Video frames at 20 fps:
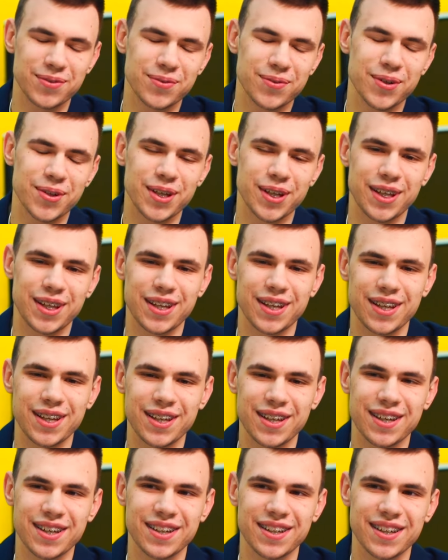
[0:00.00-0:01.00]

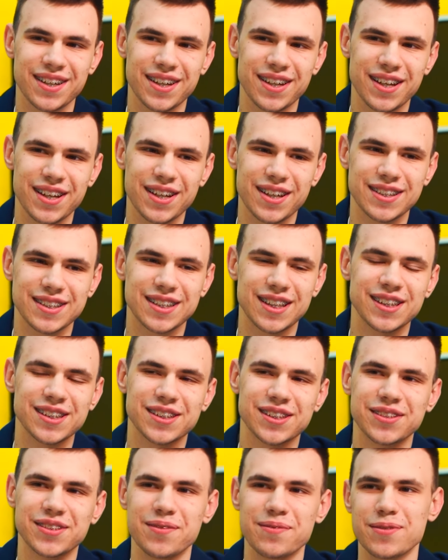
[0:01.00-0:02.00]
двойки,
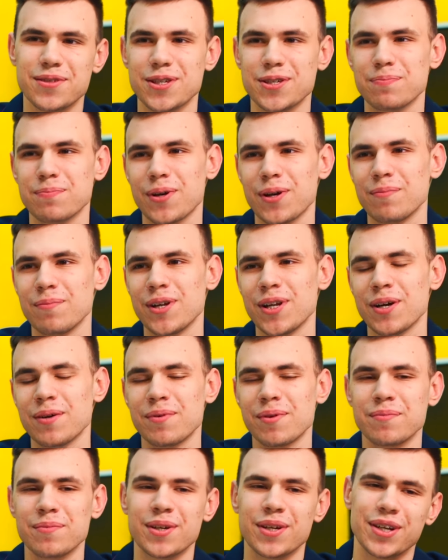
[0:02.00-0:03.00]
сталкиваемся с
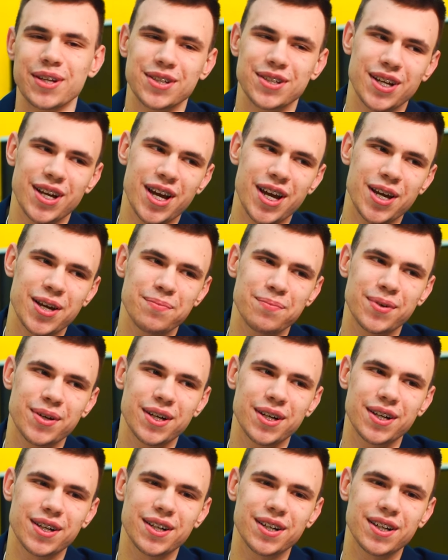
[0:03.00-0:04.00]
проблемами, решаем
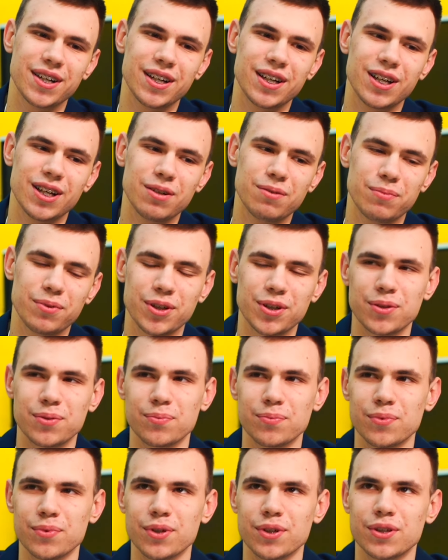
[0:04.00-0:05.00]
их.
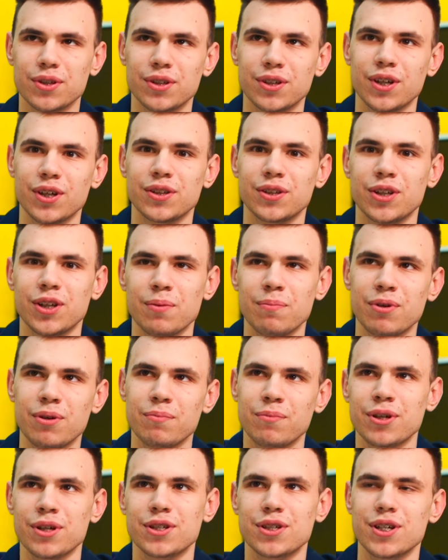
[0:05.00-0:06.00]
Поэтому это
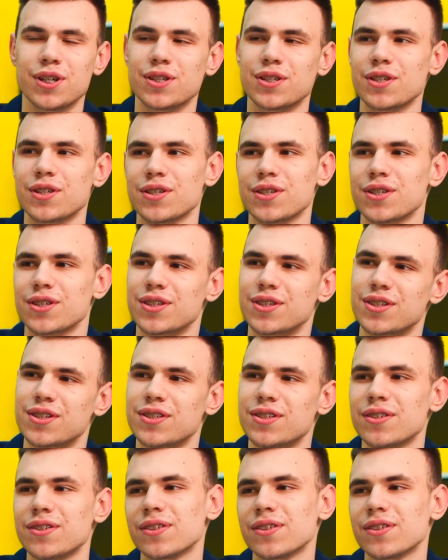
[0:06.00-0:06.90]
неотъемлемая часть нашей жизни.